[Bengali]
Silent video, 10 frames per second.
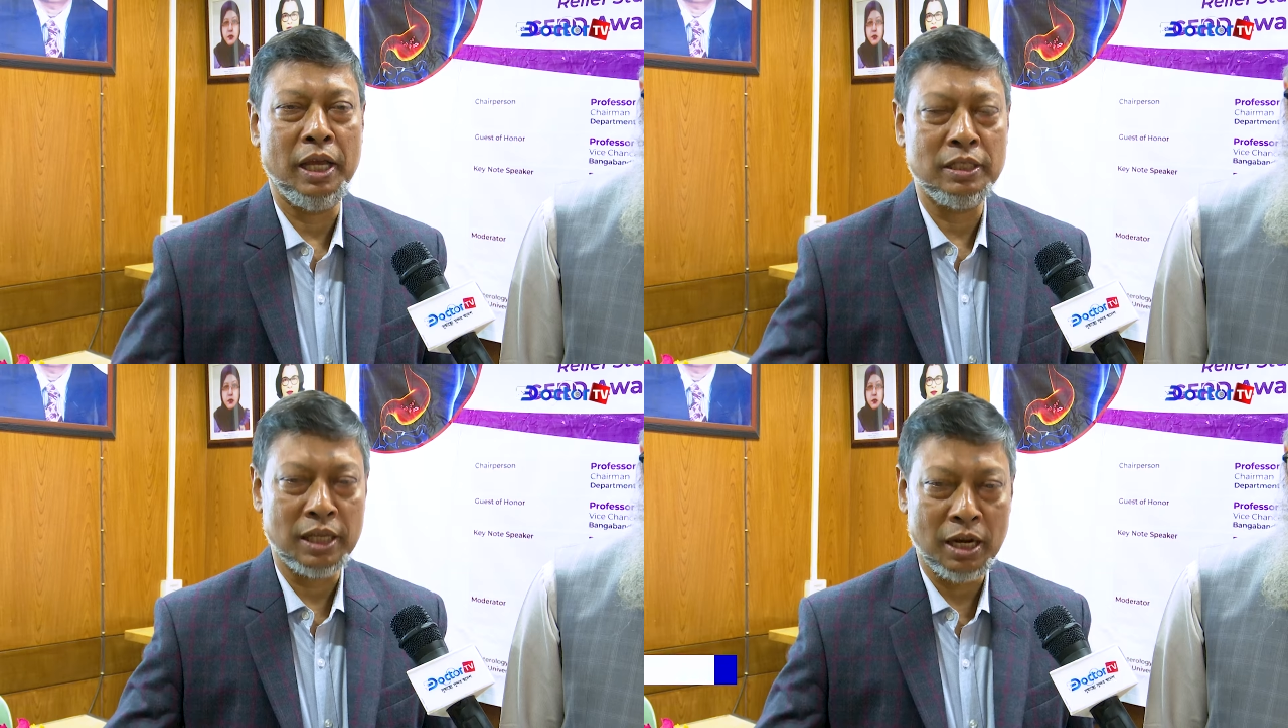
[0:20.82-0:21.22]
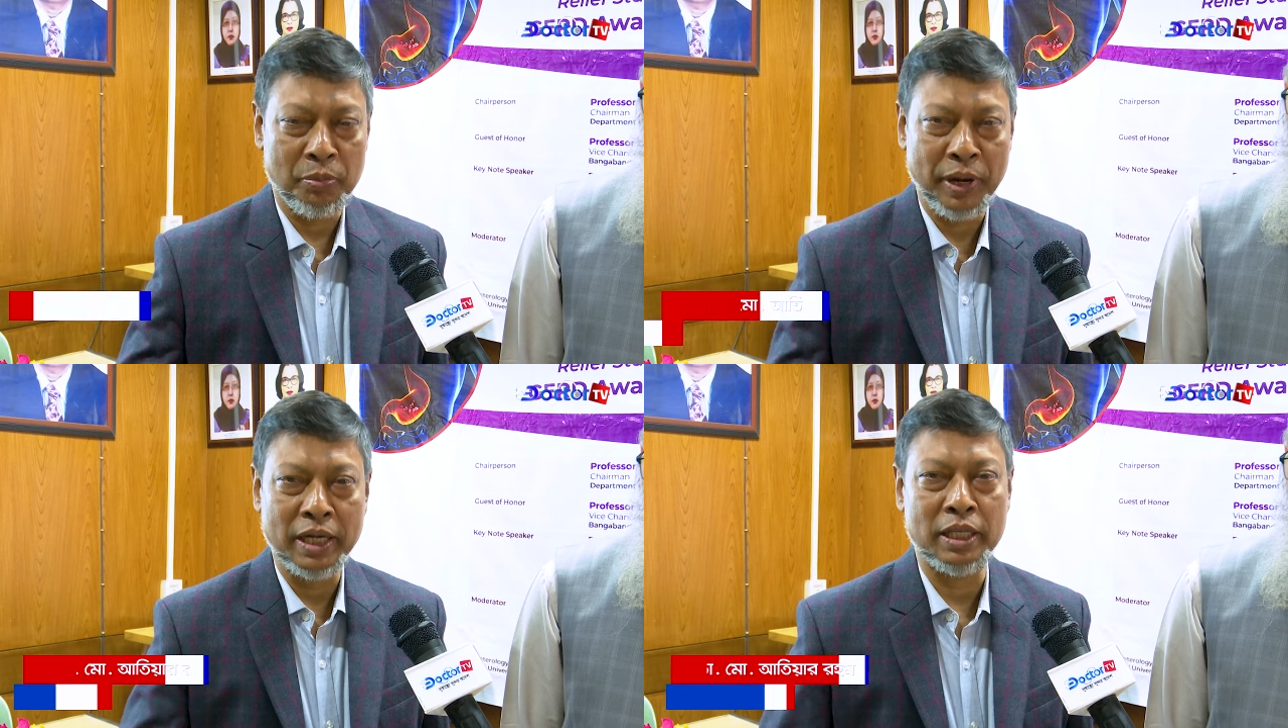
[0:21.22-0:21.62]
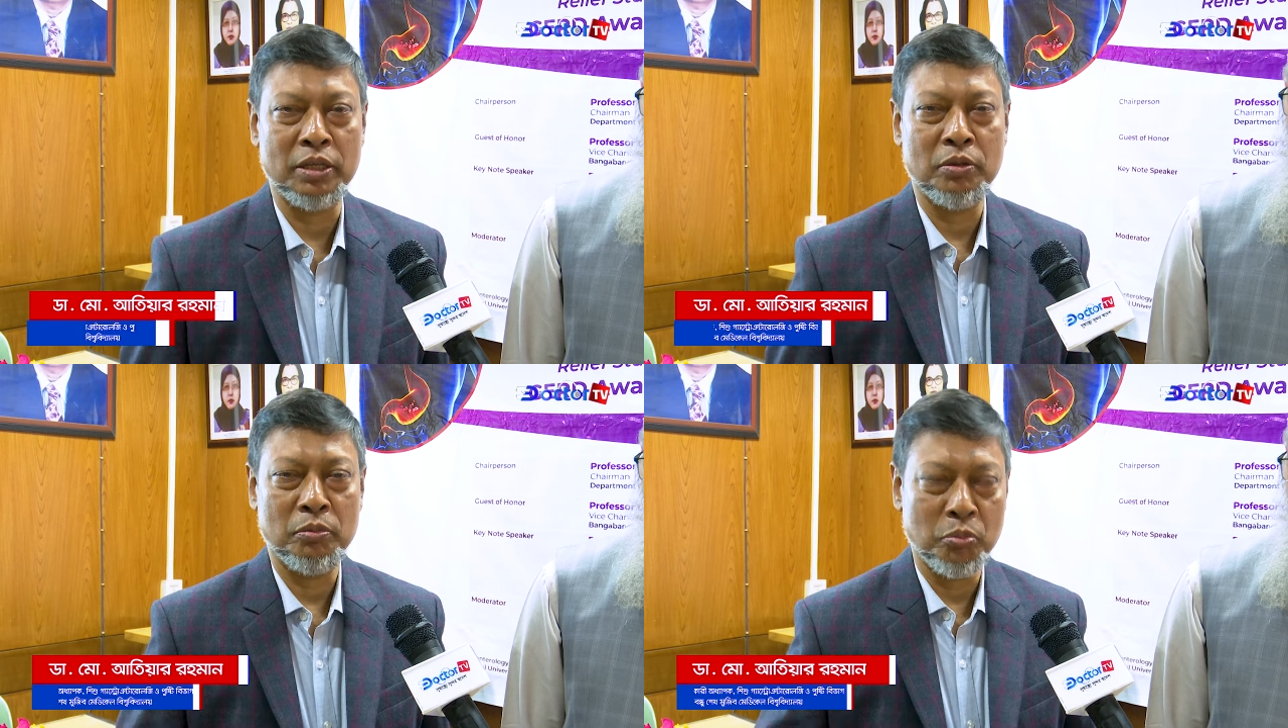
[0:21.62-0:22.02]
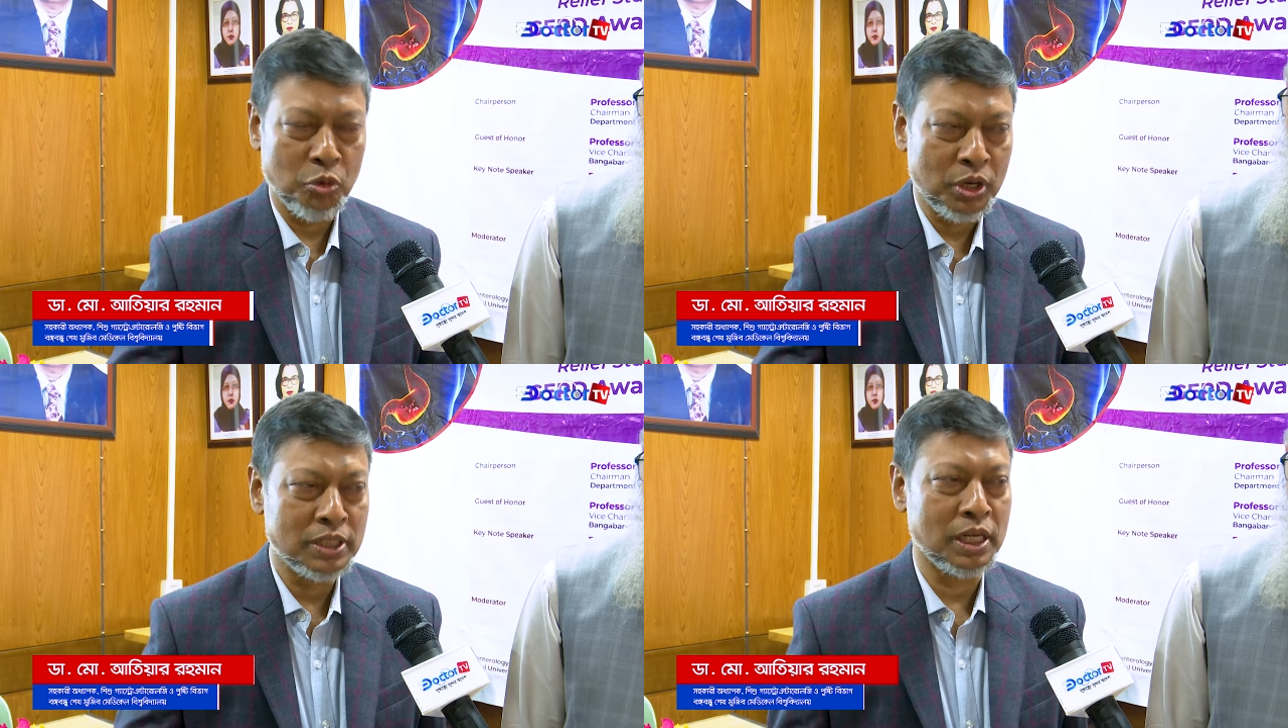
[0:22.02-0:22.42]
এই যারা ফ্যাটি
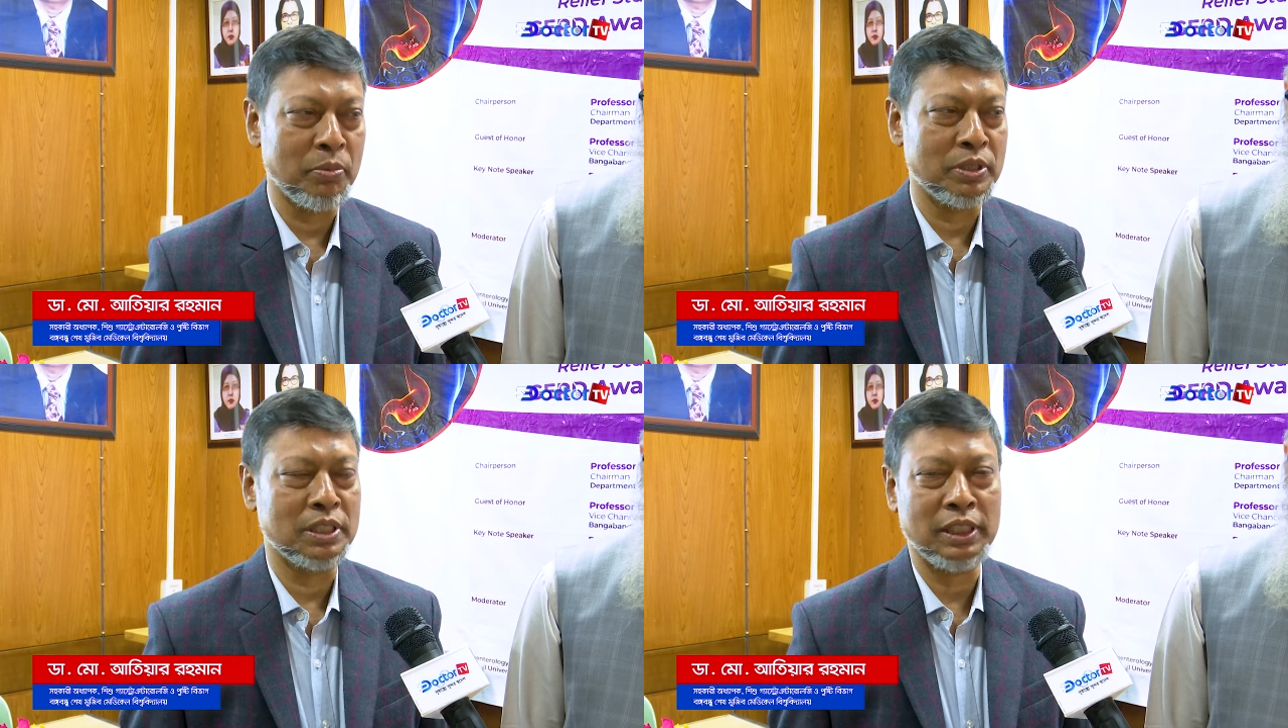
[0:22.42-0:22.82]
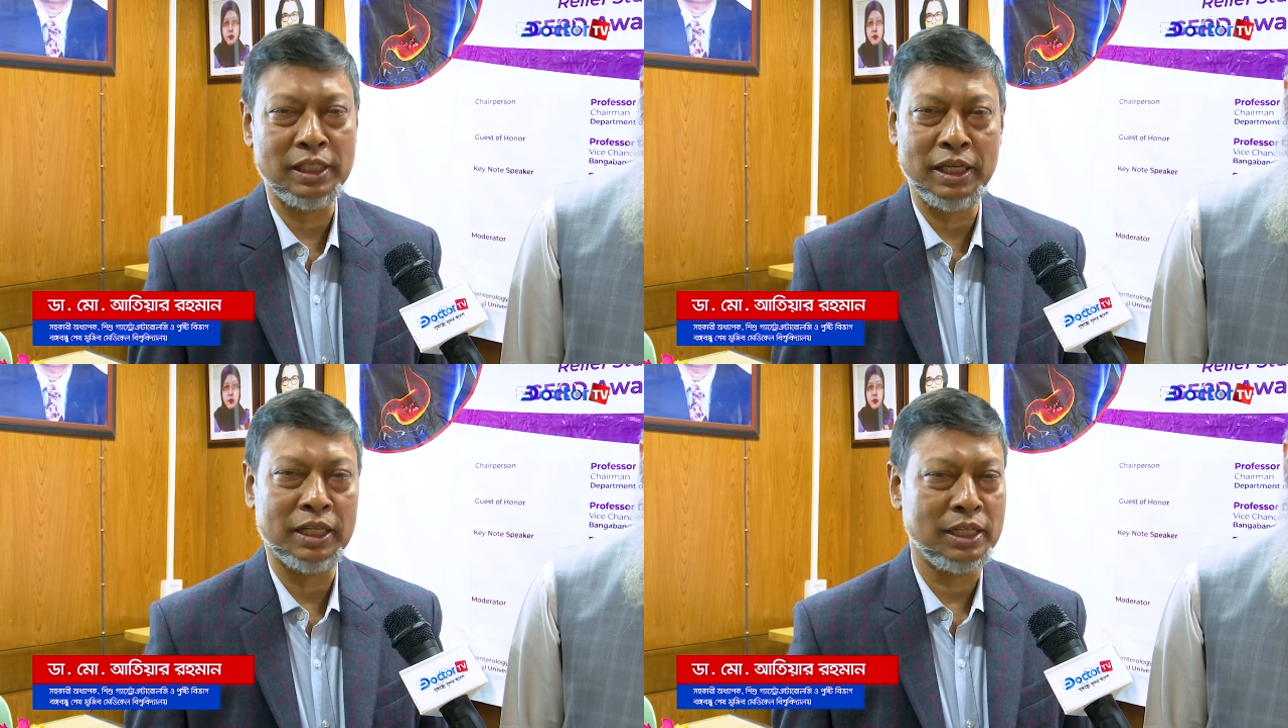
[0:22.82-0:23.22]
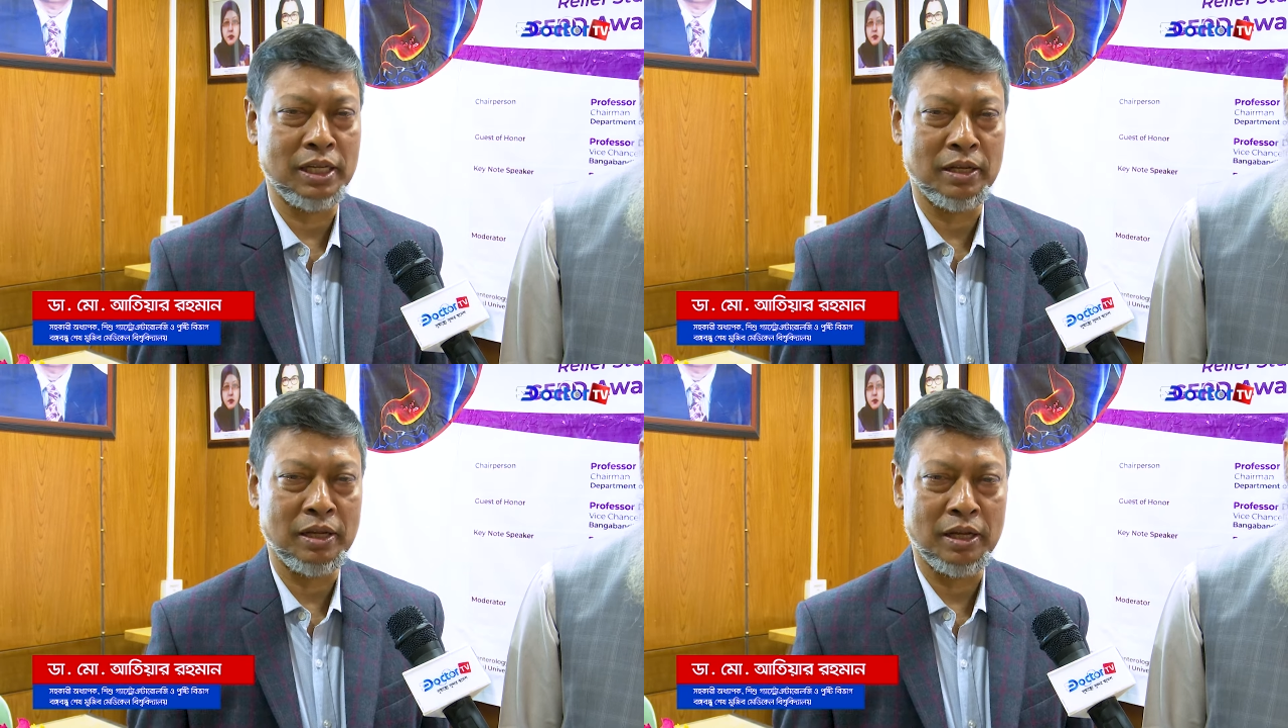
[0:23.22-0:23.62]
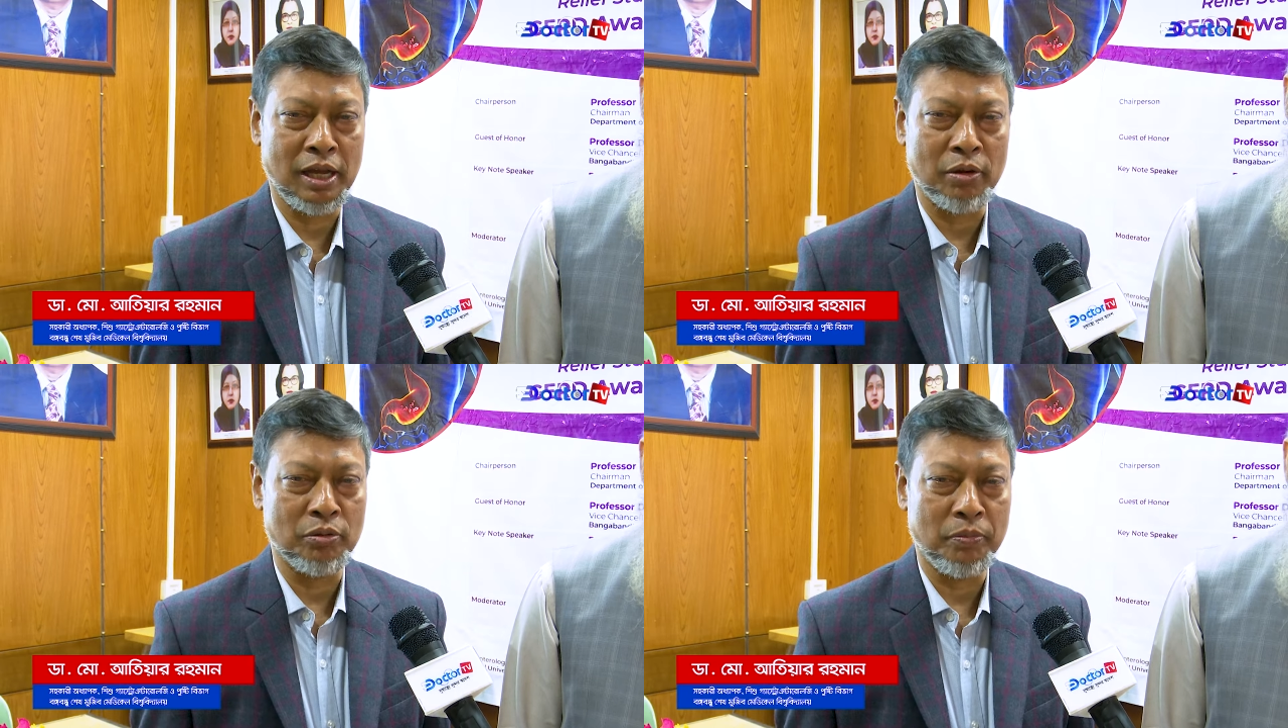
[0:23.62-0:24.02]
মোটা যারা বাচ্চা তাদের একটা
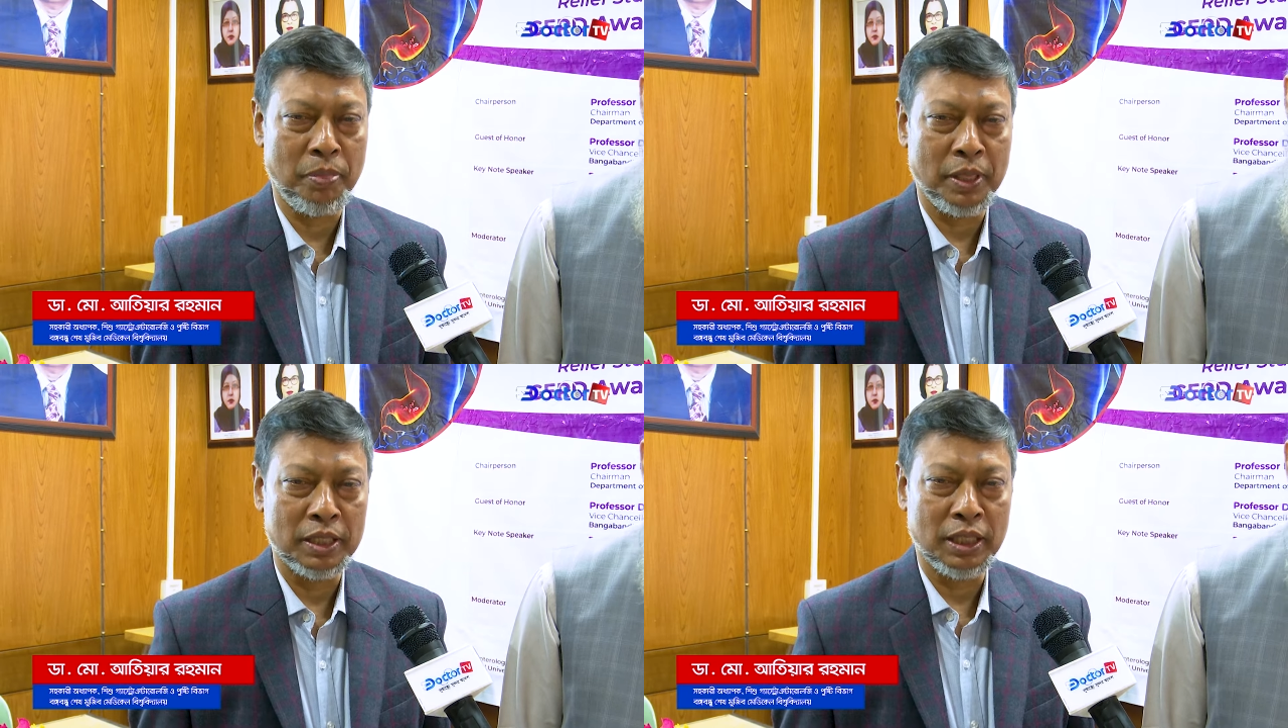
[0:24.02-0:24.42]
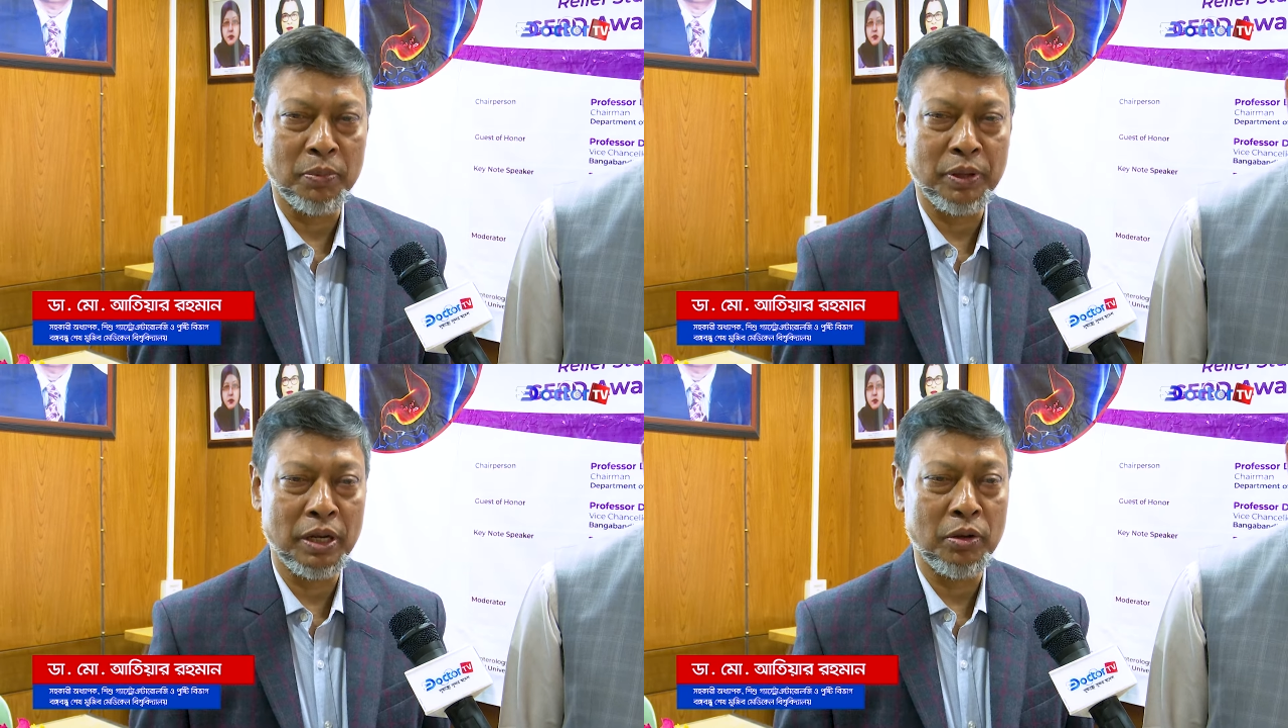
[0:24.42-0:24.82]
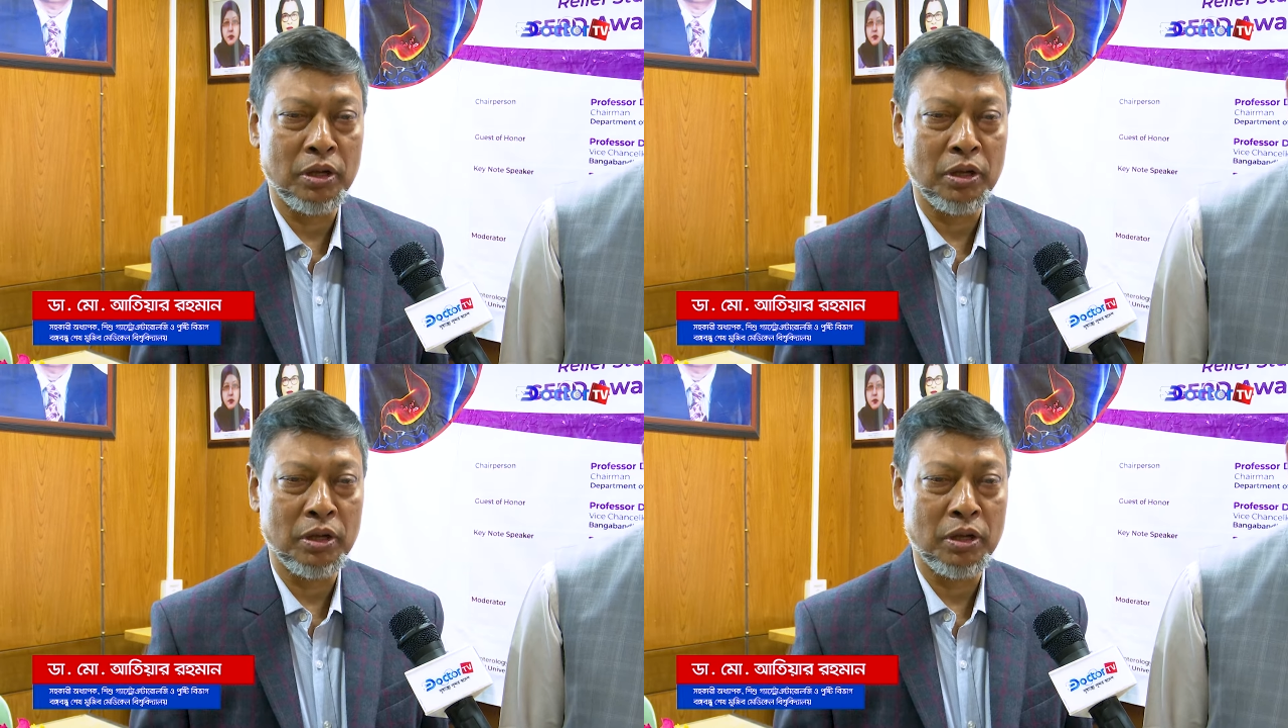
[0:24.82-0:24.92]
কারণ তারপরে